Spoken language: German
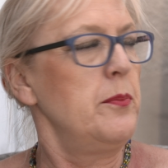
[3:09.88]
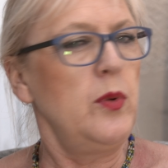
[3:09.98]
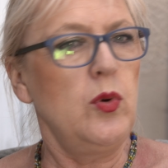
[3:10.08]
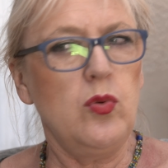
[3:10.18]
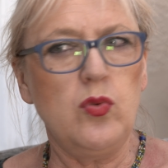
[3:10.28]

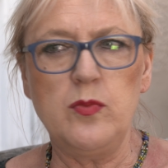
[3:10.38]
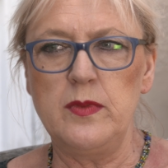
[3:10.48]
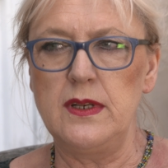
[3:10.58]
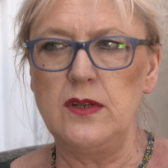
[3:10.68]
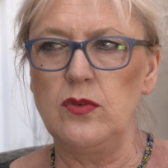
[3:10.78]

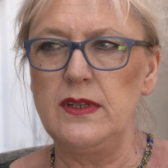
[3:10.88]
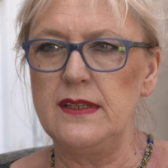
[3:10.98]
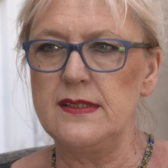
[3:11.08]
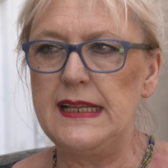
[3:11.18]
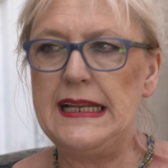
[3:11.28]
Blumen und
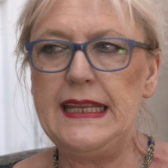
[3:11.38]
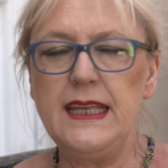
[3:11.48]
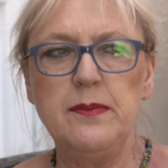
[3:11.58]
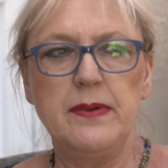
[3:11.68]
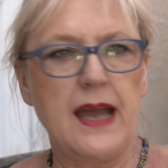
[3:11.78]
diese
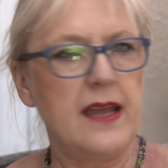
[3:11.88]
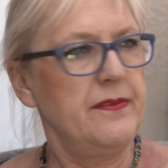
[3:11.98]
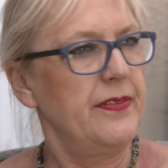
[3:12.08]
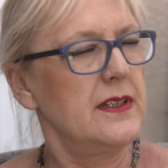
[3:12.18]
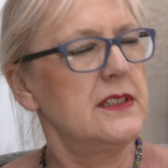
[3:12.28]
Liebe
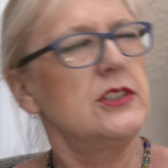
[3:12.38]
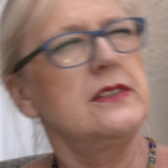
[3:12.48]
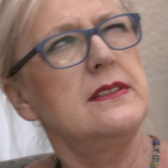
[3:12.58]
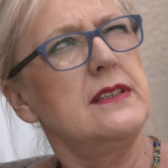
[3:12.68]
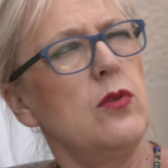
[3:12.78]
einfach, das
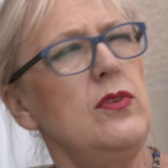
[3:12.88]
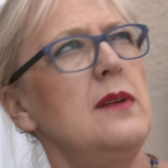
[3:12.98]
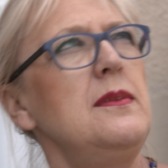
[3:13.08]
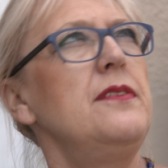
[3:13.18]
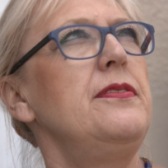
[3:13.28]
ist
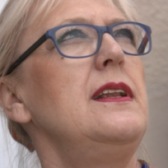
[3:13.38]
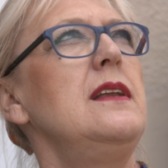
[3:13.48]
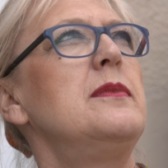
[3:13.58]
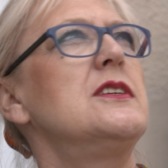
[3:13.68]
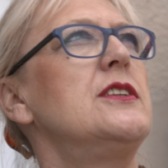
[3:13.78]
unheimlich viel
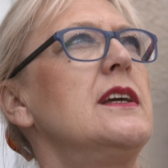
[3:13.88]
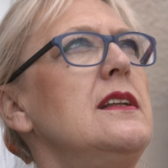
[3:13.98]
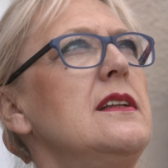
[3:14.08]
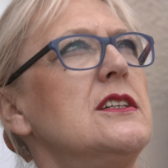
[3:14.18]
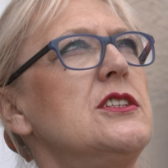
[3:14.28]
Liebe steckt in der